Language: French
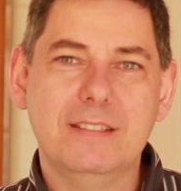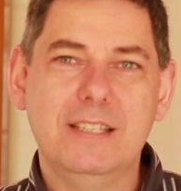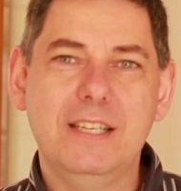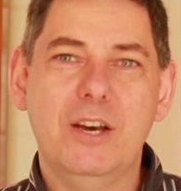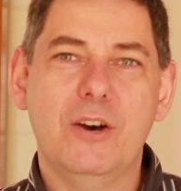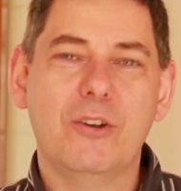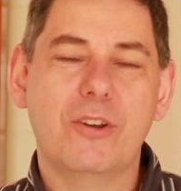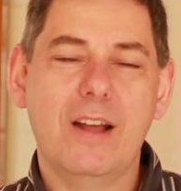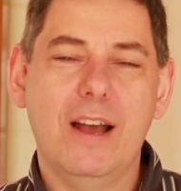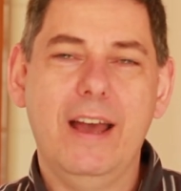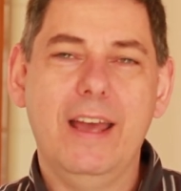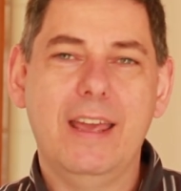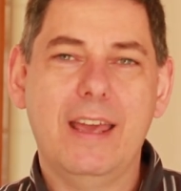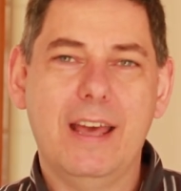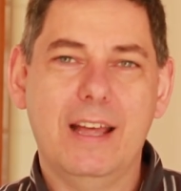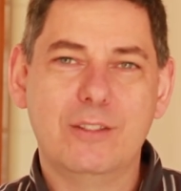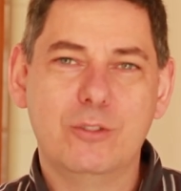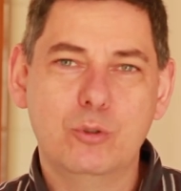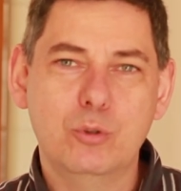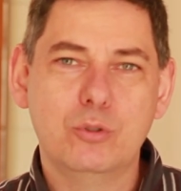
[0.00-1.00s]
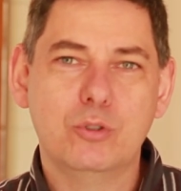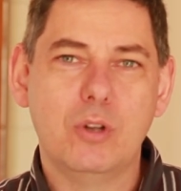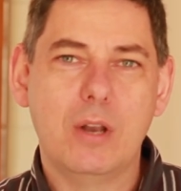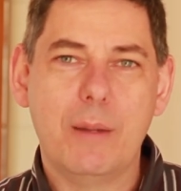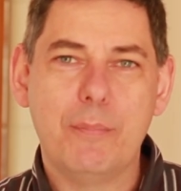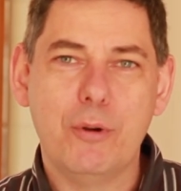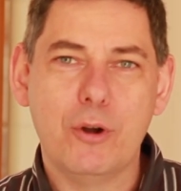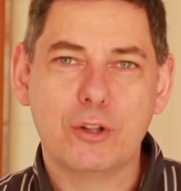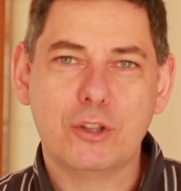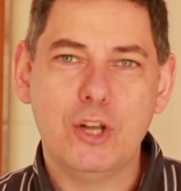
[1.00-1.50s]
ici en grec a toute son
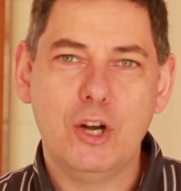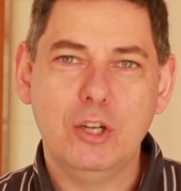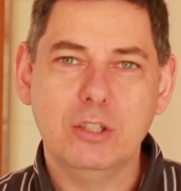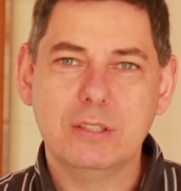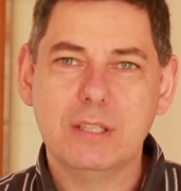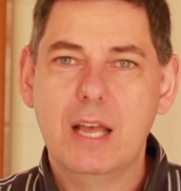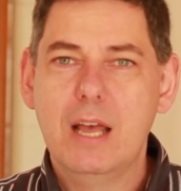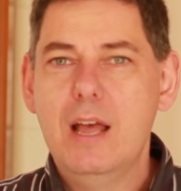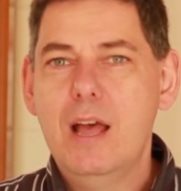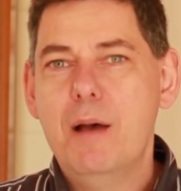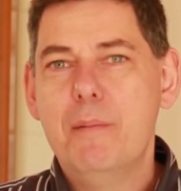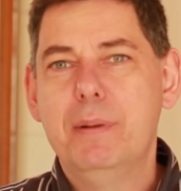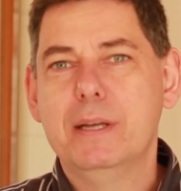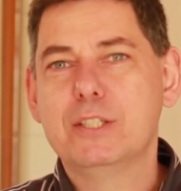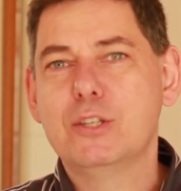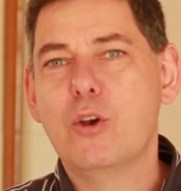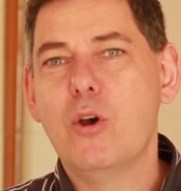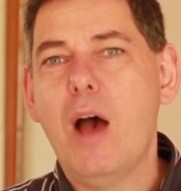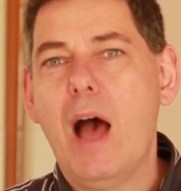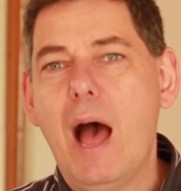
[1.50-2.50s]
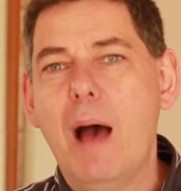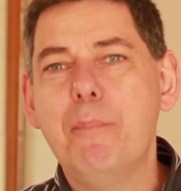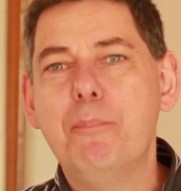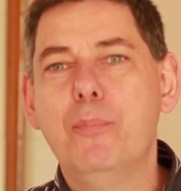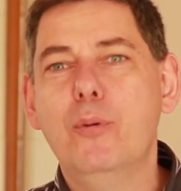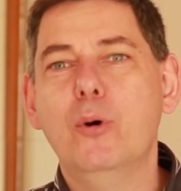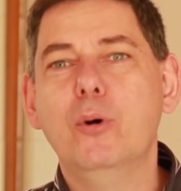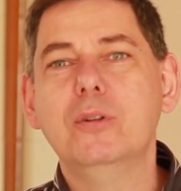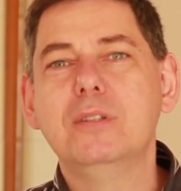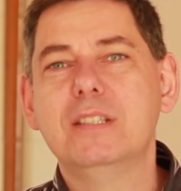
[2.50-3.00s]
importance parce que
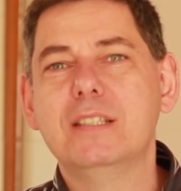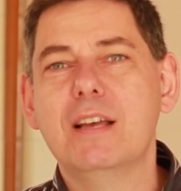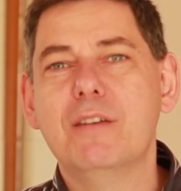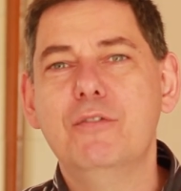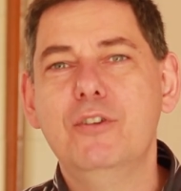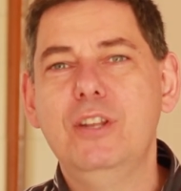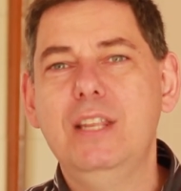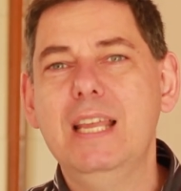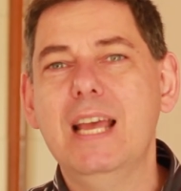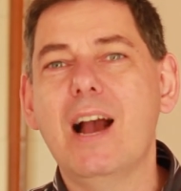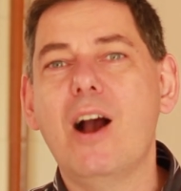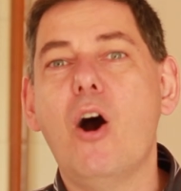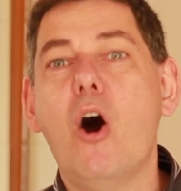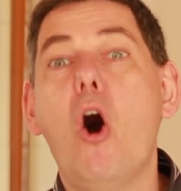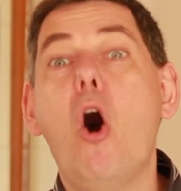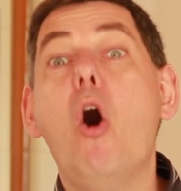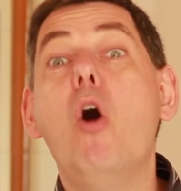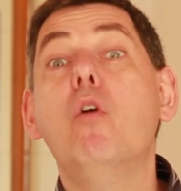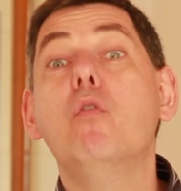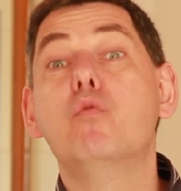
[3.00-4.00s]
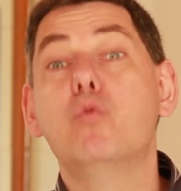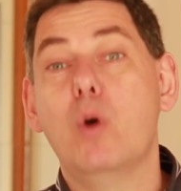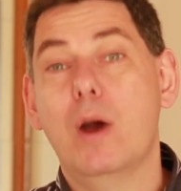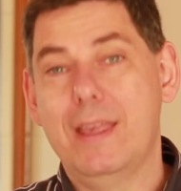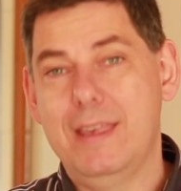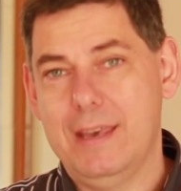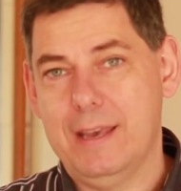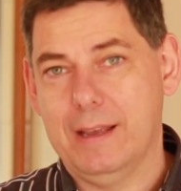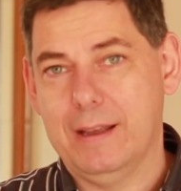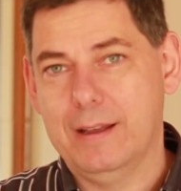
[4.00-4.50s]
apôtre, ça veut dire
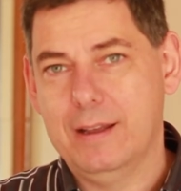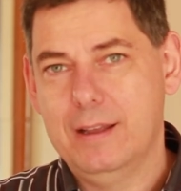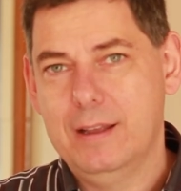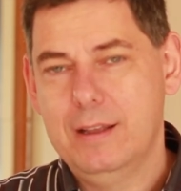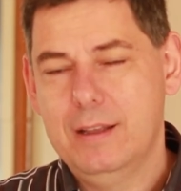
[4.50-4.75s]
envoyé.